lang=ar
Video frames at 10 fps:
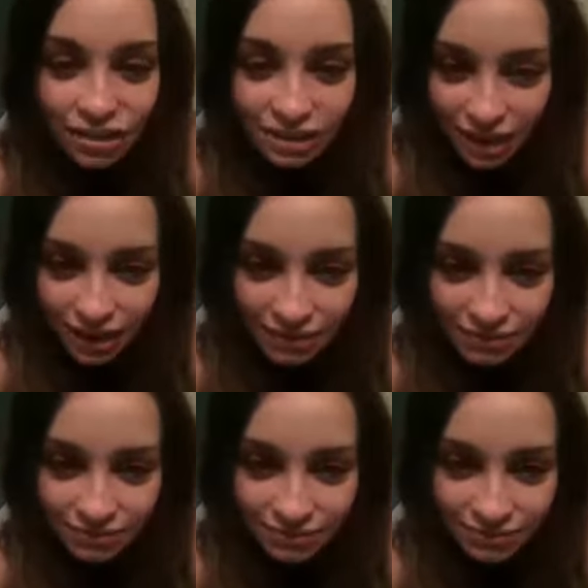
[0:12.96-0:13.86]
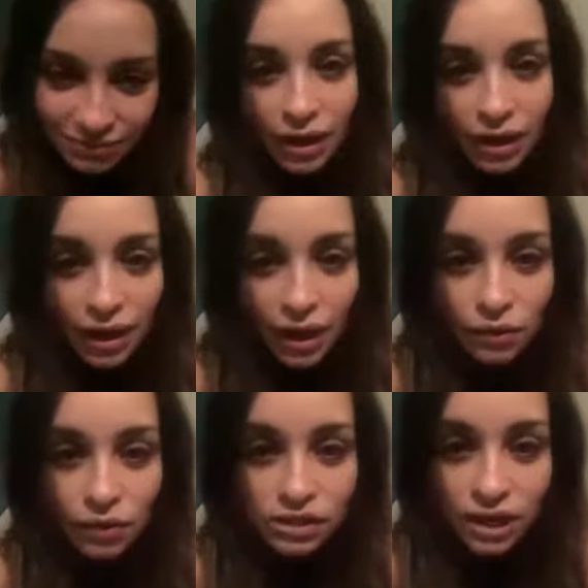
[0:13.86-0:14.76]
اول شغله
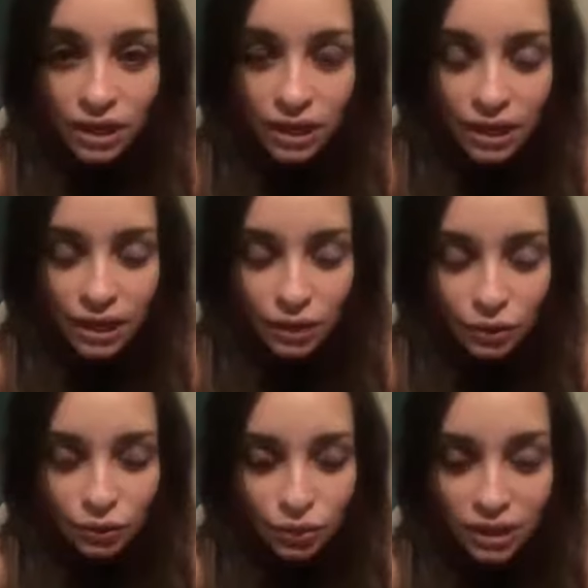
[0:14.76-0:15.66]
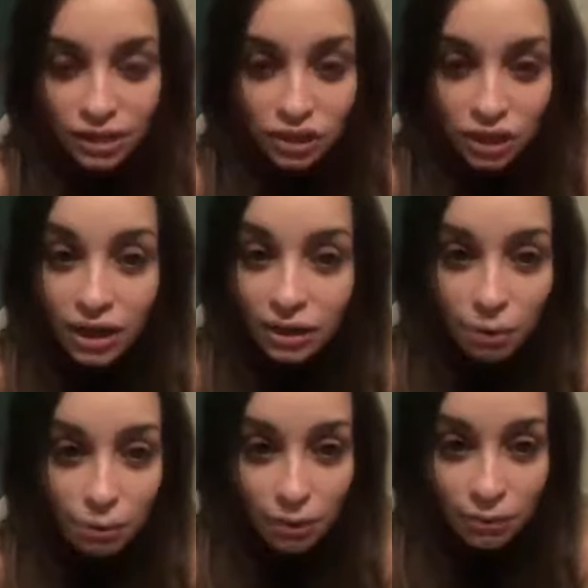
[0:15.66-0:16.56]
اول شغله واكثر شغله
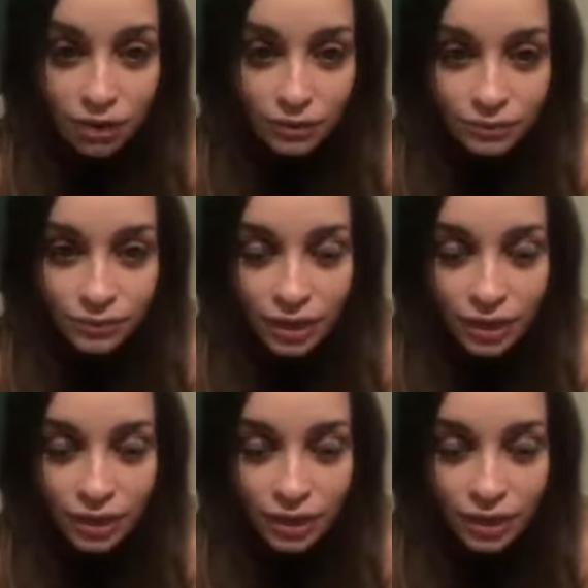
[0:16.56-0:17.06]
ما بعملها